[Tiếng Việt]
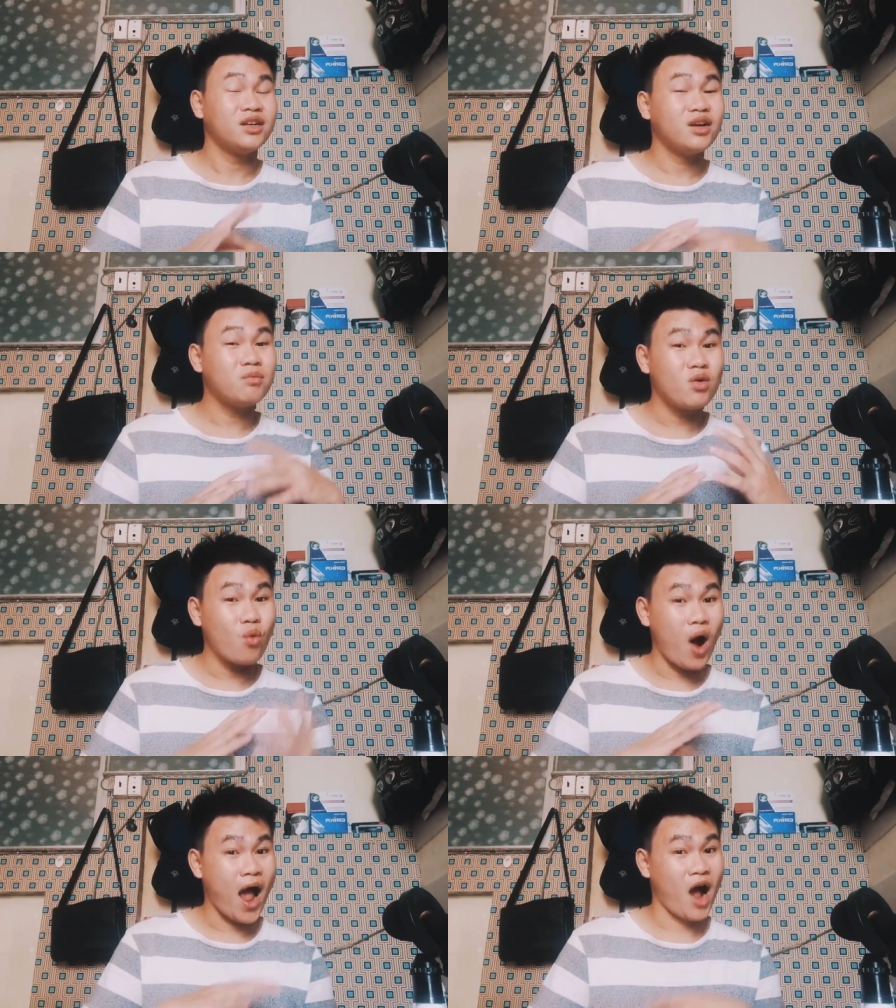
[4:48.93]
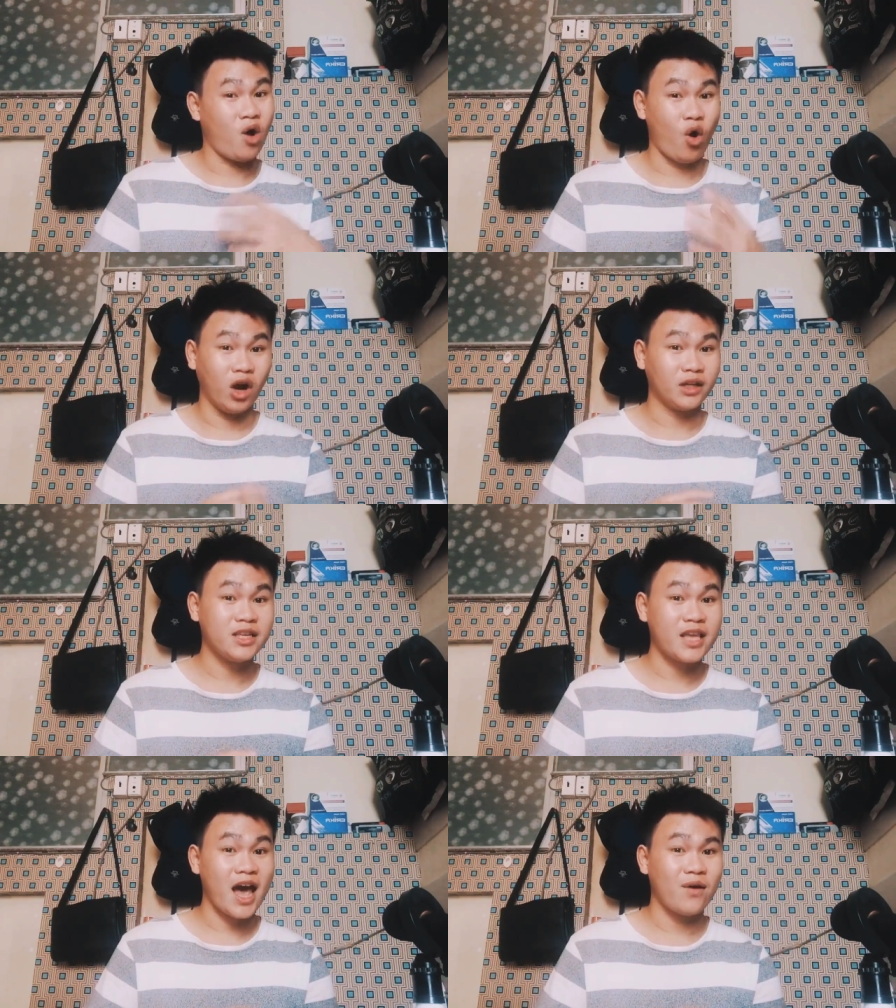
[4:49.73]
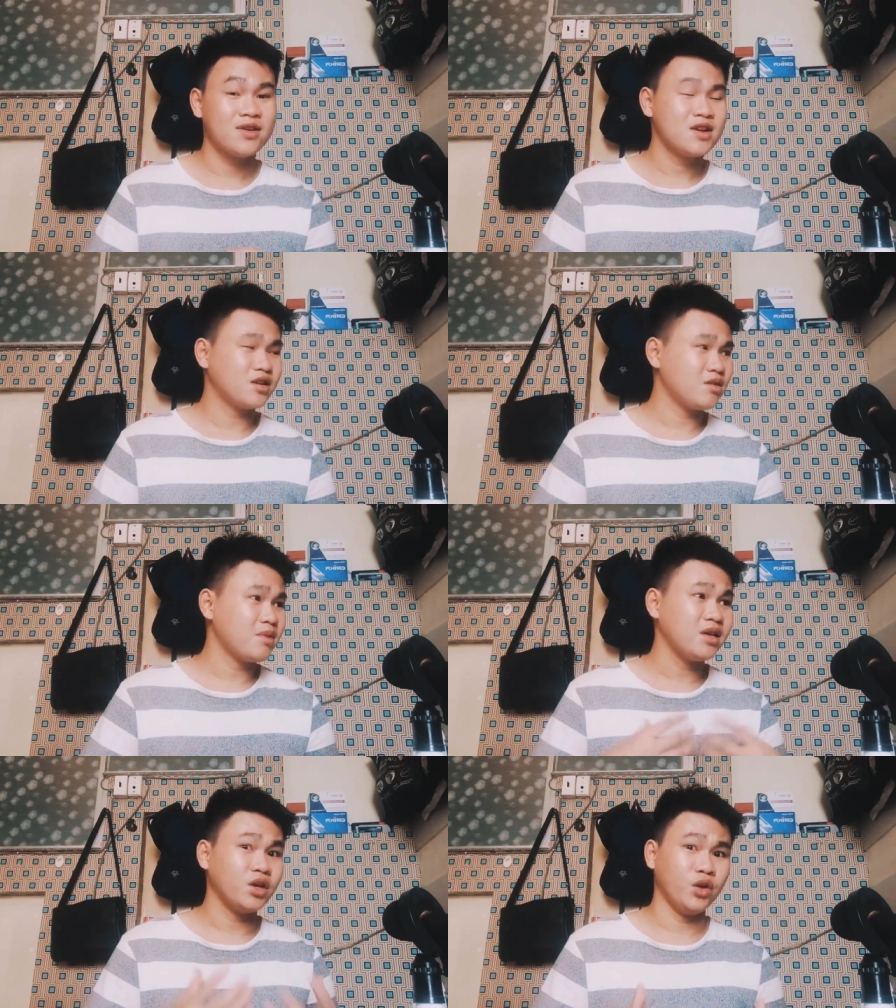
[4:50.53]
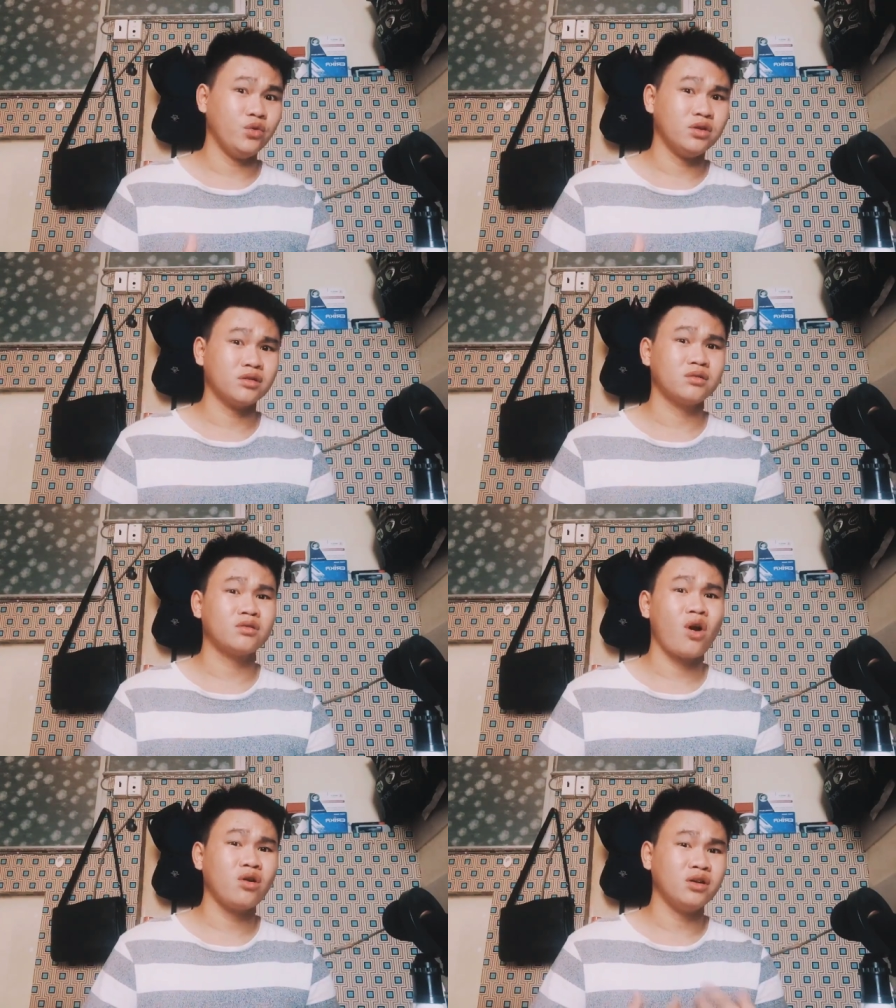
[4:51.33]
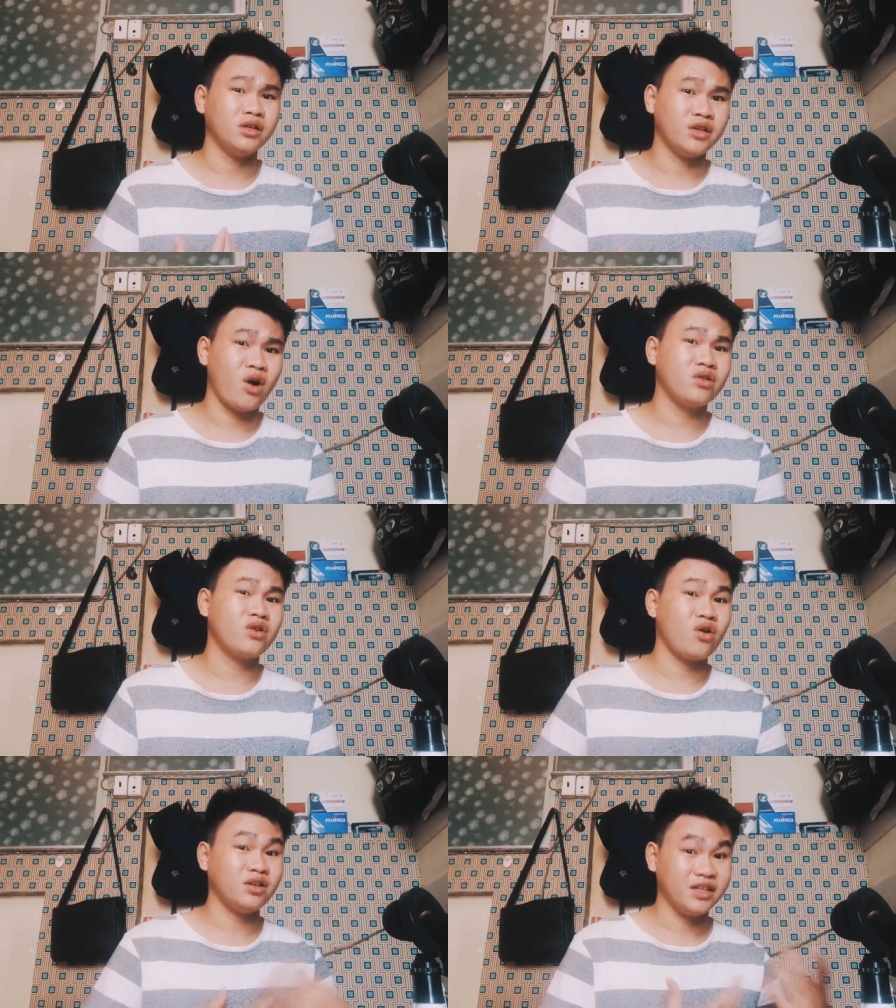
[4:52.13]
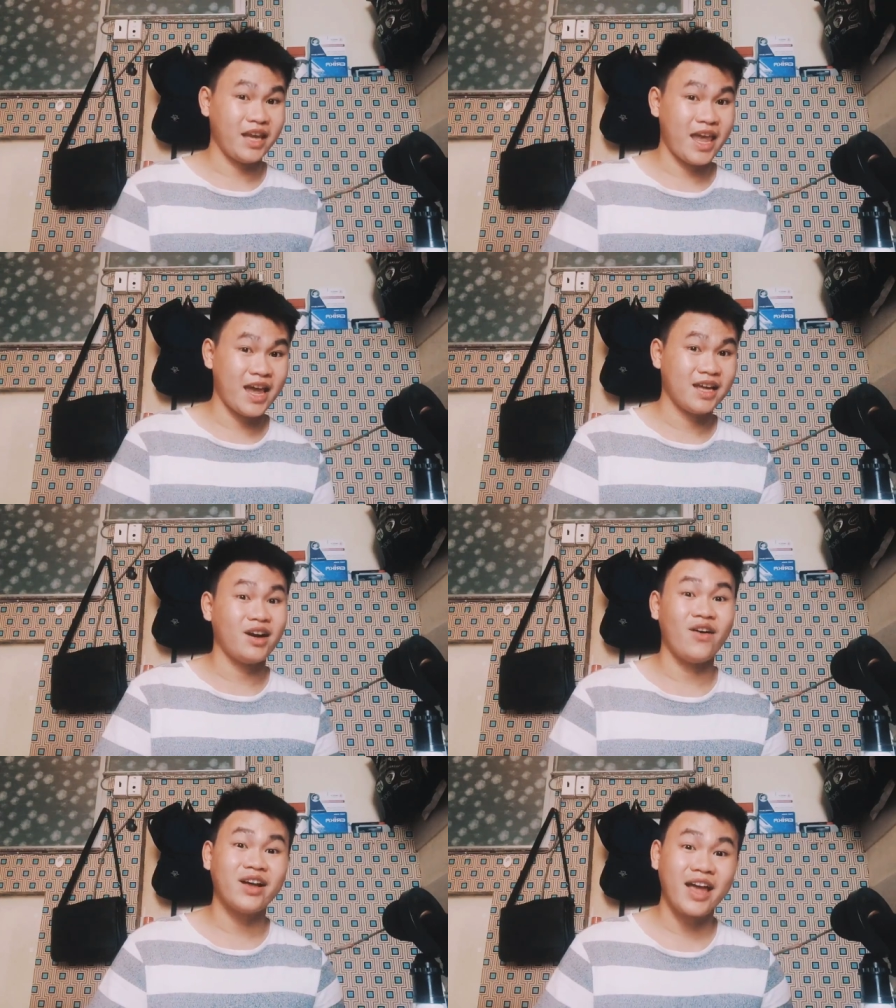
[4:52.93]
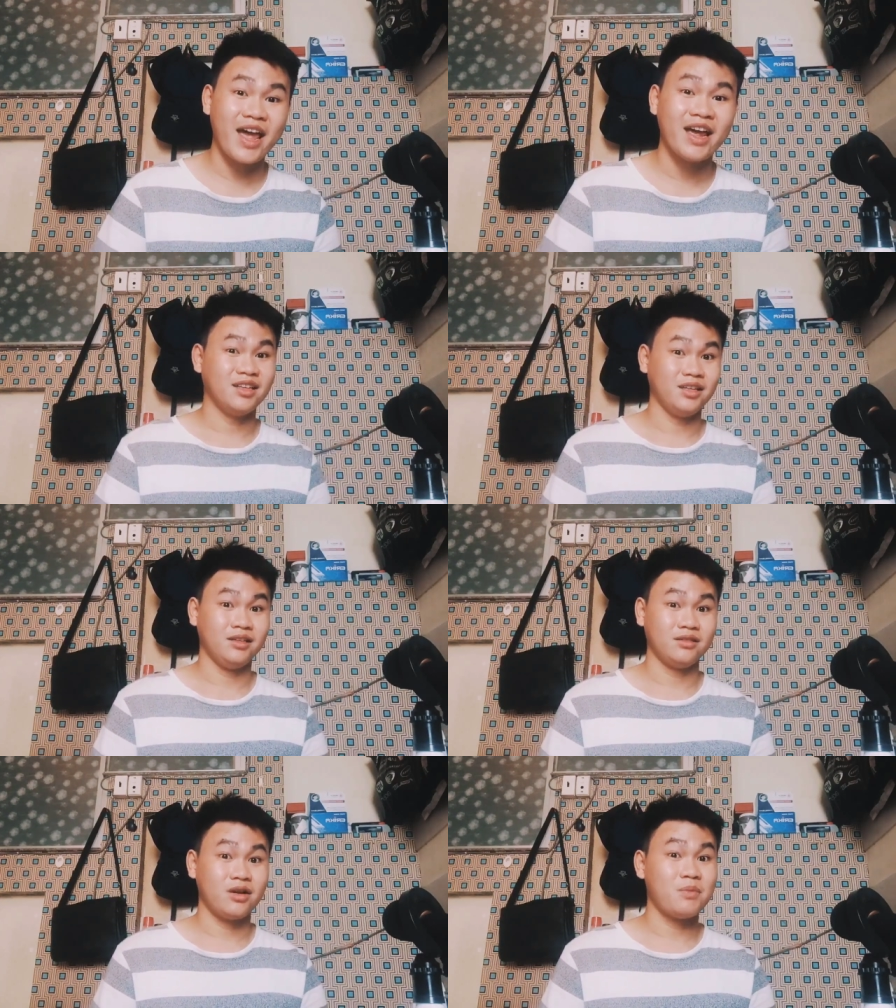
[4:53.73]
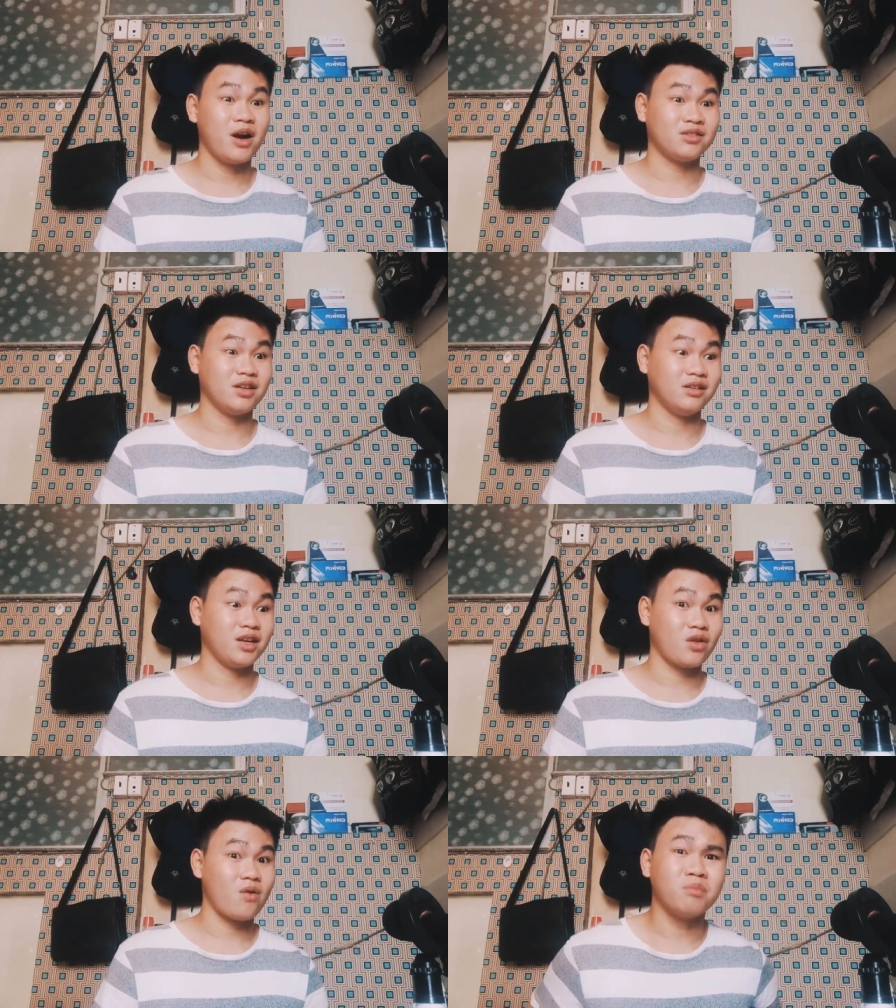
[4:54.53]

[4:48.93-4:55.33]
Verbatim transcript: nó mới hòa thuận với nhau, nó mới hiểu được có người nói, có người nghe. Ok, ừ. Đó mà thật sự là tốt.